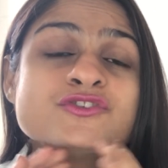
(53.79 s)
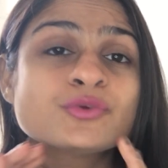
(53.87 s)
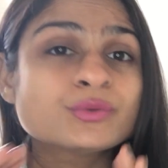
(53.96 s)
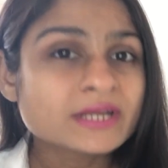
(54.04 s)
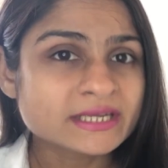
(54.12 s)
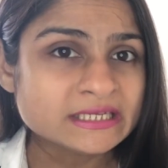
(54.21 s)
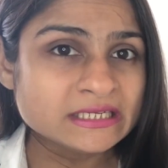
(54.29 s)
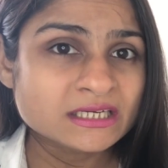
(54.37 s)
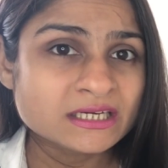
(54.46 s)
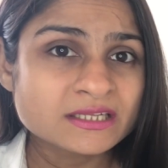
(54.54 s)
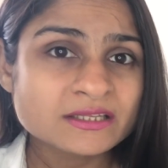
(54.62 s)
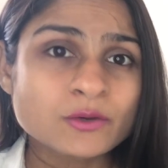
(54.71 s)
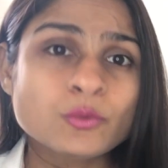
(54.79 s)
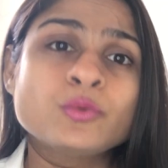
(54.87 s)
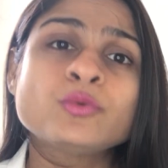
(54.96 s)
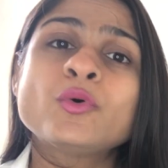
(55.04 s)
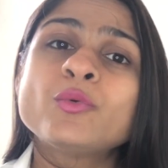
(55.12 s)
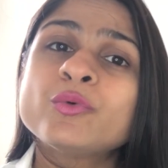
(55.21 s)
जो नहीं करते
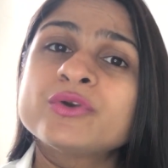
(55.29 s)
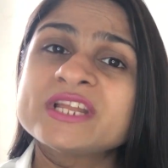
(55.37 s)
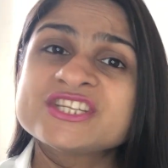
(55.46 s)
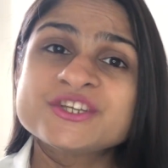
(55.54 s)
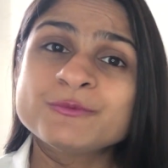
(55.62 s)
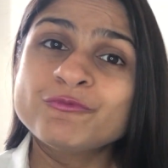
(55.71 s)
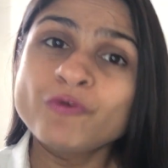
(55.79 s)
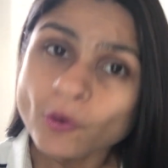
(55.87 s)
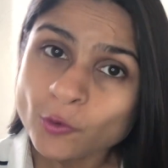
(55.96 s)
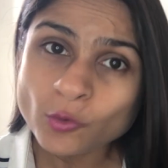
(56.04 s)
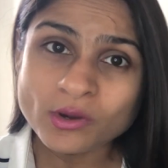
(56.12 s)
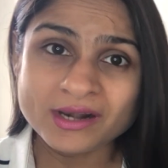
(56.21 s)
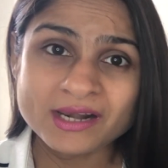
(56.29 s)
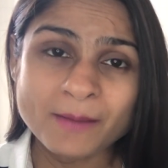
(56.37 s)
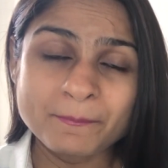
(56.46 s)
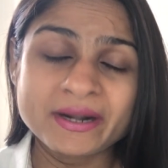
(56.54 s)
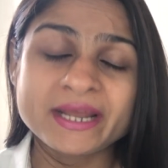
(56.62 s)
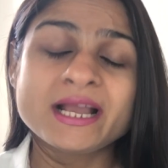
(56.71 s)
उनको वो रेजिम फॉलो
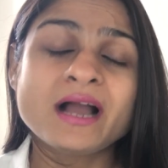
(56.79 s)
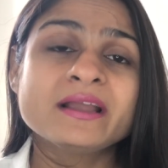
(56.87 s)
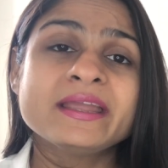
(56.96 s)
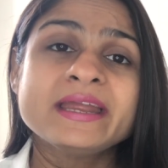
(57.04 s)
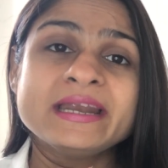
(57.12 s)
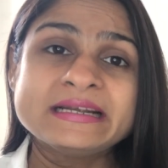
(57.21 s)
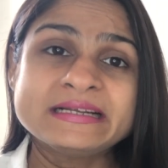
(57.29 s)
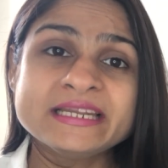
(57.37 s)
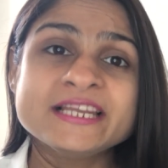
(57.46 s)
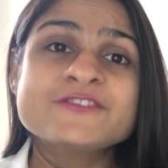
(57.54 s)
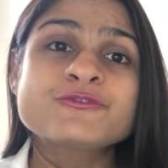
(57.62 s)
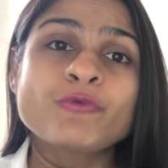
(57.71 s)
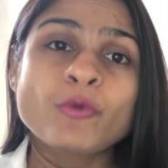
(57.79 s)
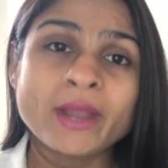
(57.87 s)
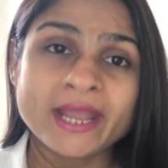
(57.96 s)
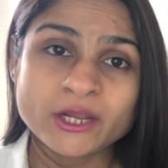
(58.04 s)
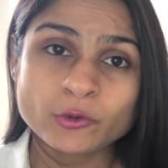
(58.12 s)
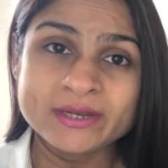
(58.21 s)
करना पड़ेगा कि एटलीस्ट वो
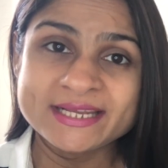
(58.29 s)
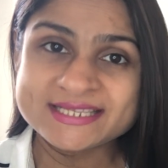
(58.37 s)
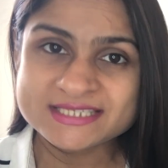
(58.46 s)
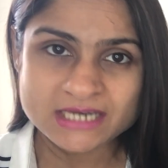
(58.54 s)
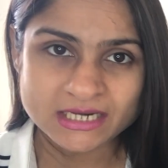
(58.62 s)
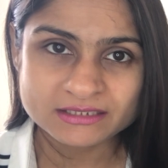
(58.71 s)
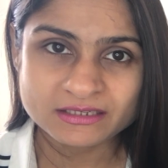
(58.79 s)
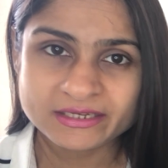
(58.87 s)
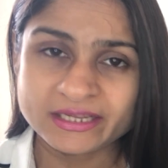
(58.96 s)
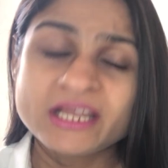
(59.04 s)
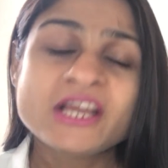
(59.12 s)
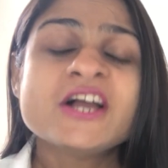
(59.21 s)
हेयर ऑयलिंग स्टार्ट करें